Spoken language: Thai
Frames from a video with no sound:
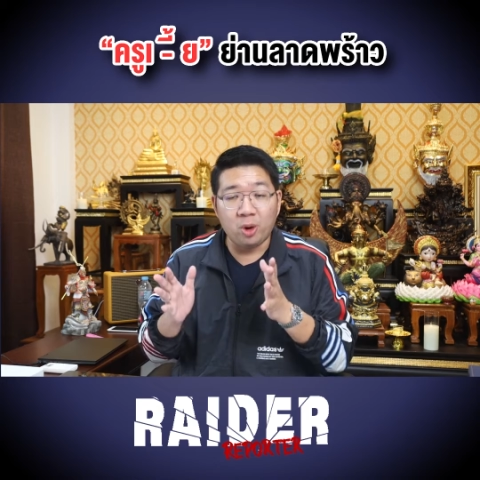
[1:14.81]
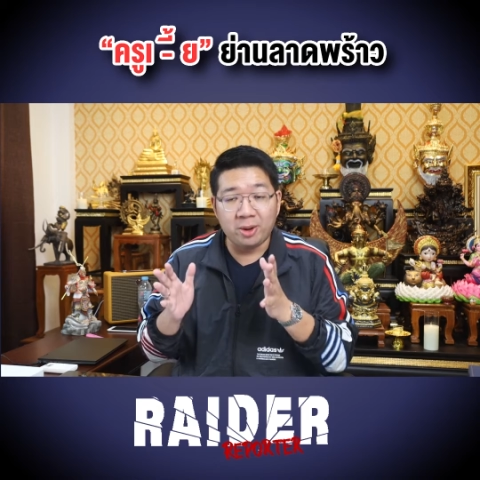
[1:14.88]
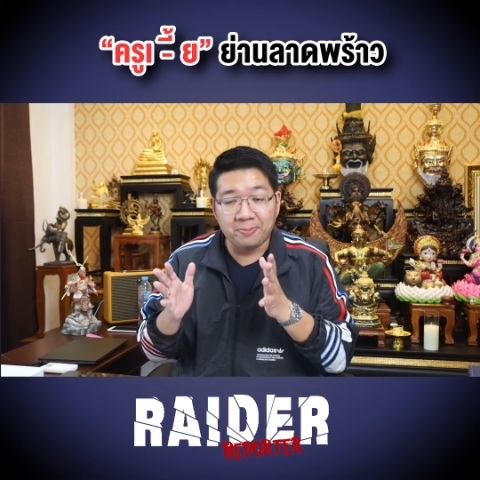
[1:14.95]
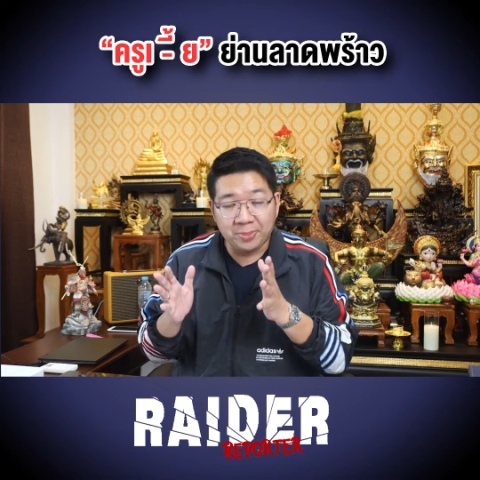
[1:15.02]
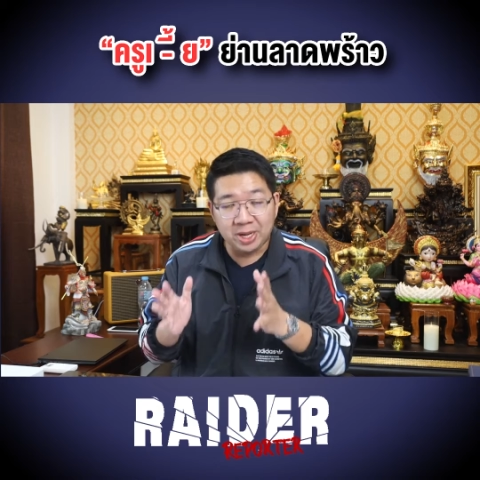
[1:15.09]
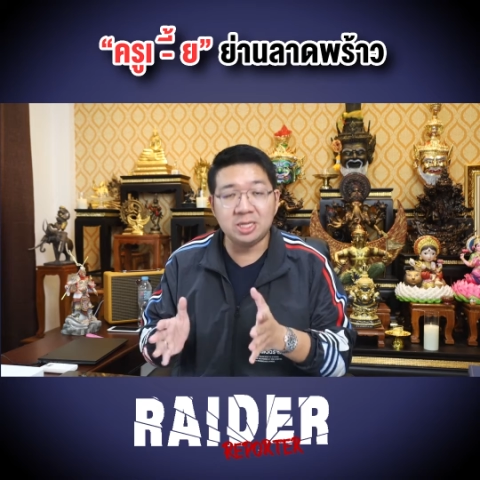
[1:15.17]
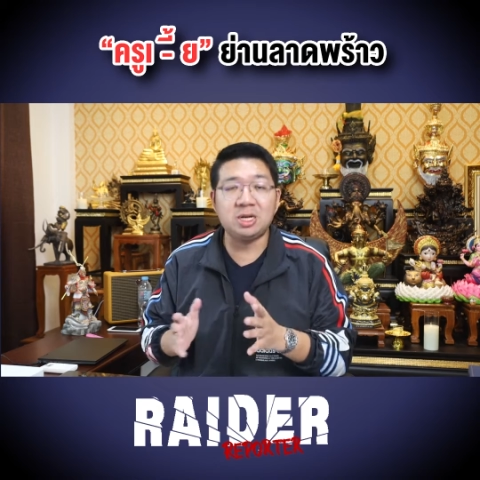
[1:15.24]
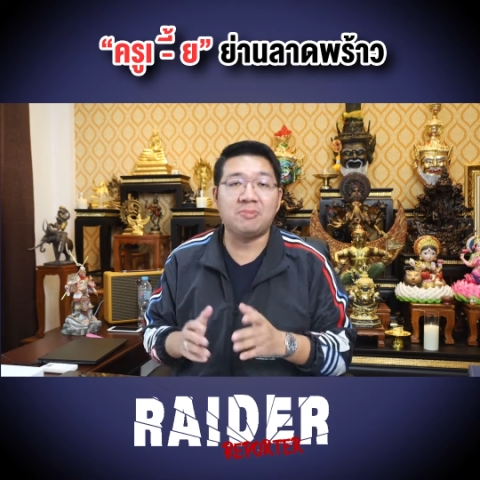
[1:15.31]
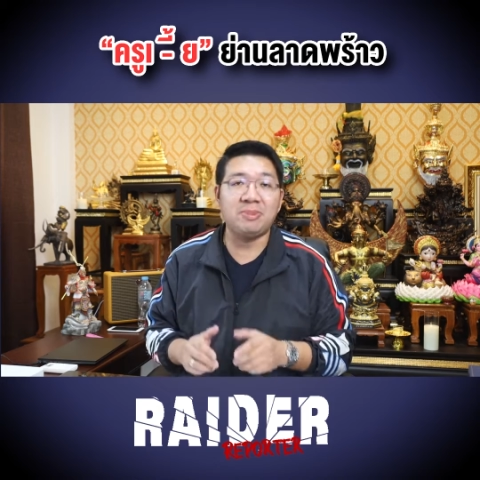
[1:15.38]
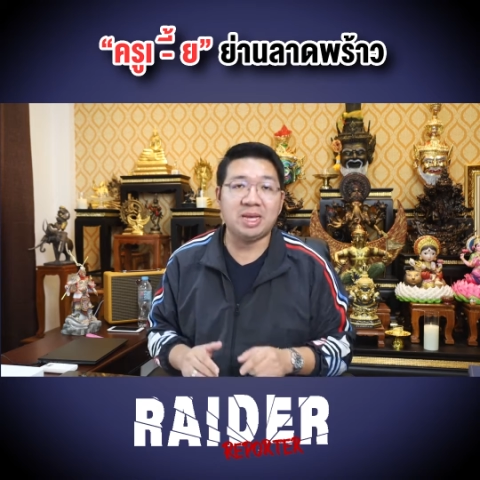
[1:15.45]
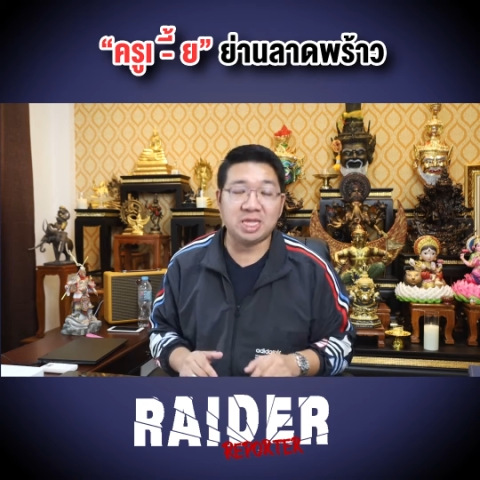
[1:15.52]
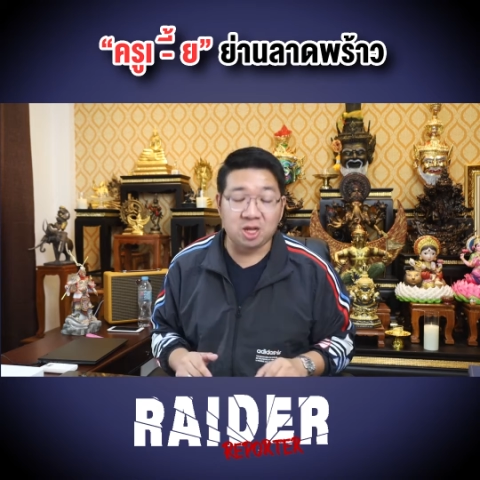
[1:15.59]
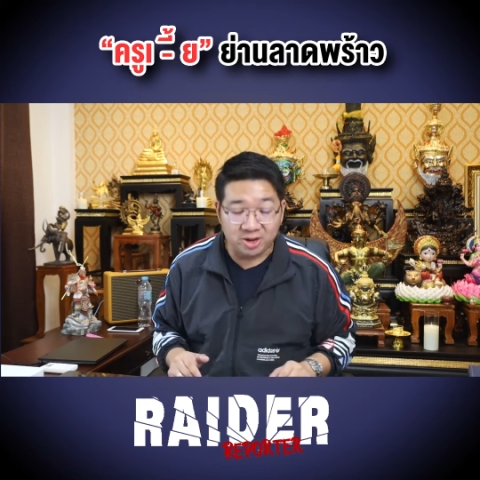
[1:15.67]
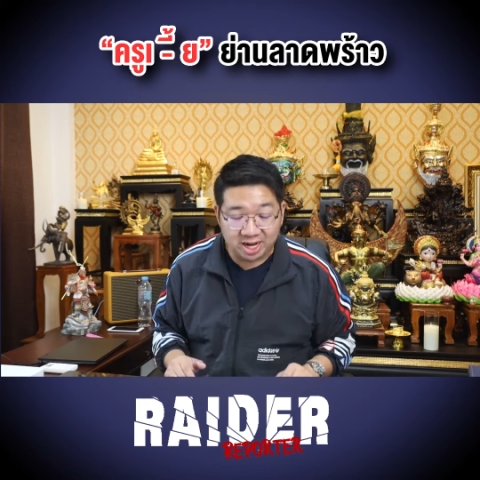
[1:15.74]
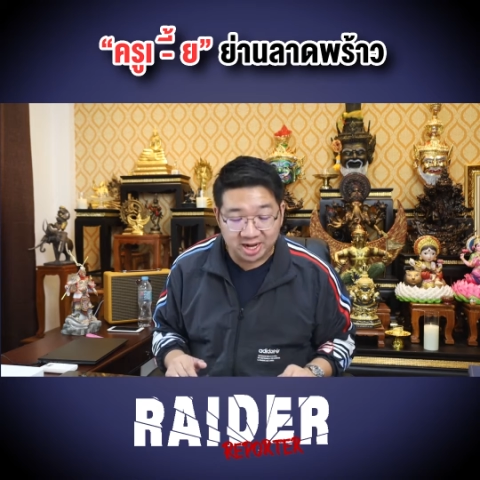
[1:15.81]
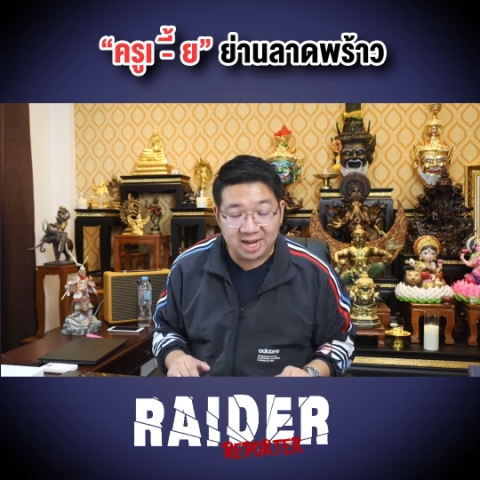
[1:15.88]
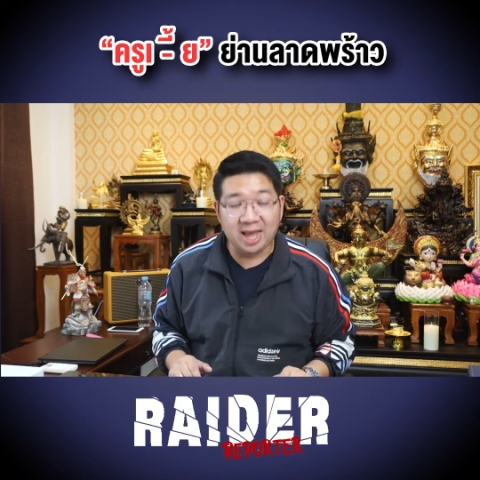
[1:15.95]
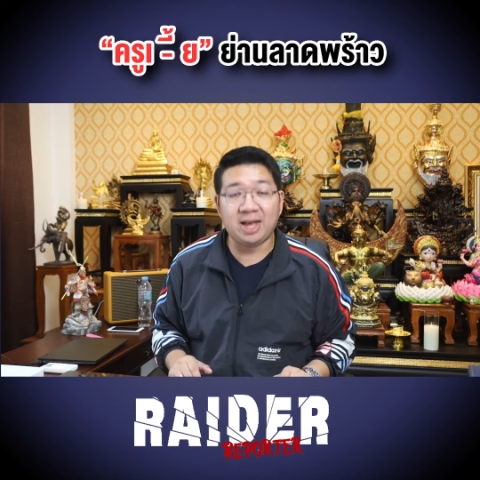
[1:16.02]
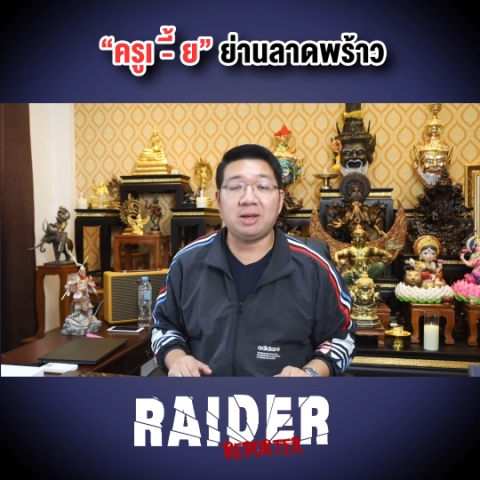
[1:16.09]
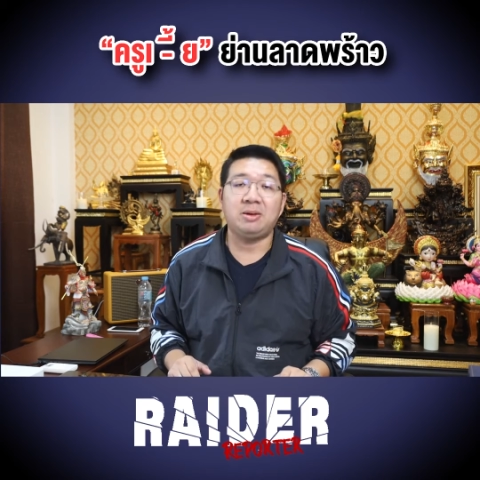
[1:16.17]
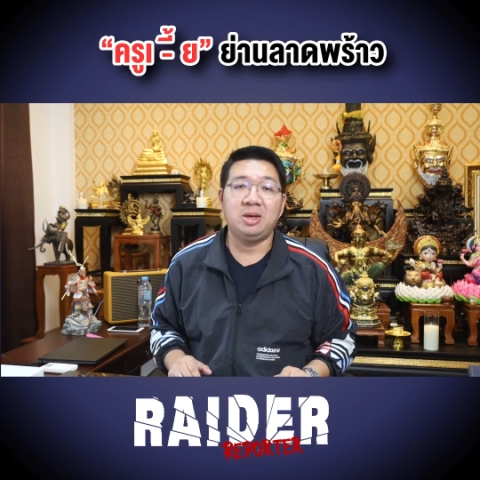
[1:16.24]
ควรพึงจะมีต่อ
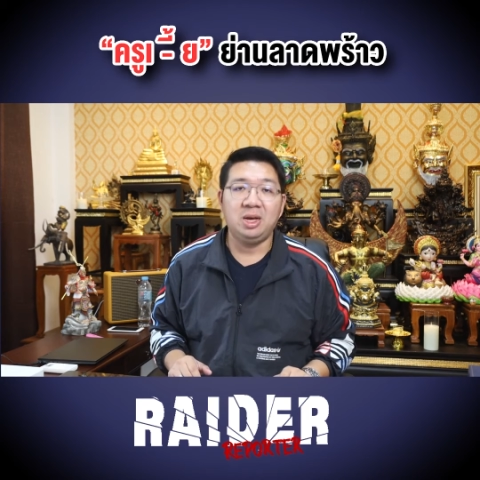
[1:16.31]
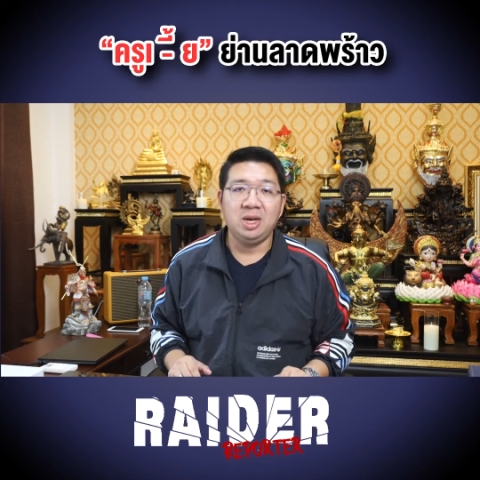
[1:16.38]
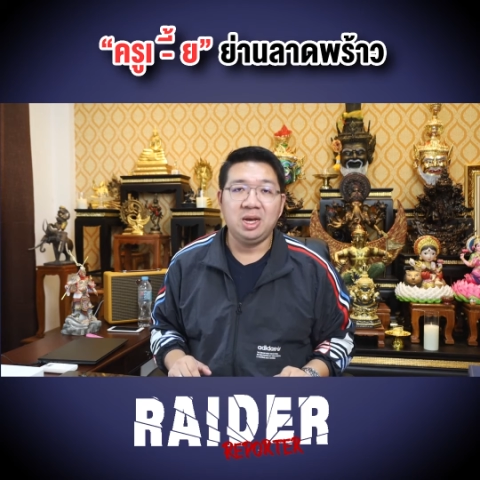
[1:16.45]
เด็กๆ